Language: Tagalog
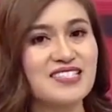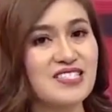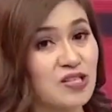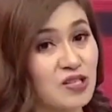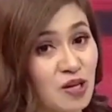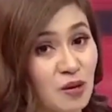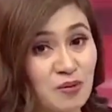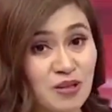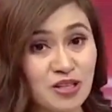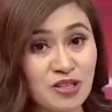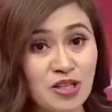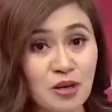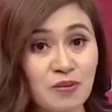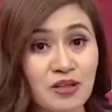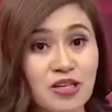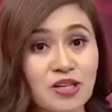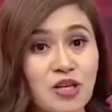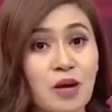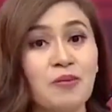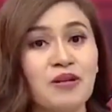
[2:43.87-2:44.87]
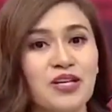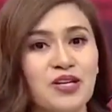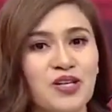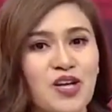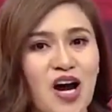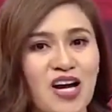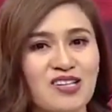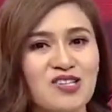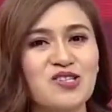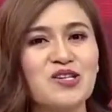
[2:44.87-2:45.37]
at sa
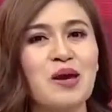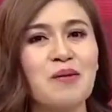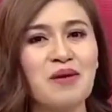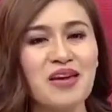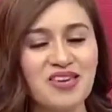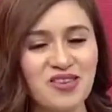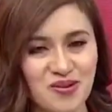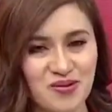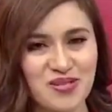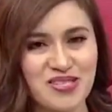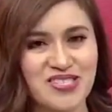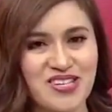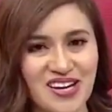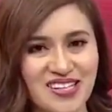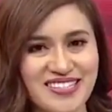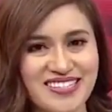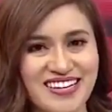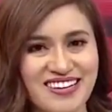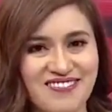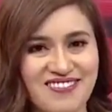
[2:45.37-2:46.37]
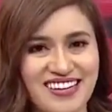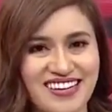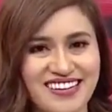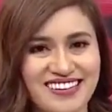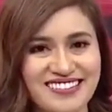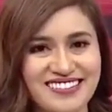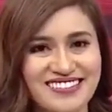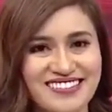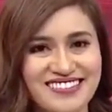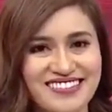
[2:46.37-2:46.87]
www.gmanews.tv.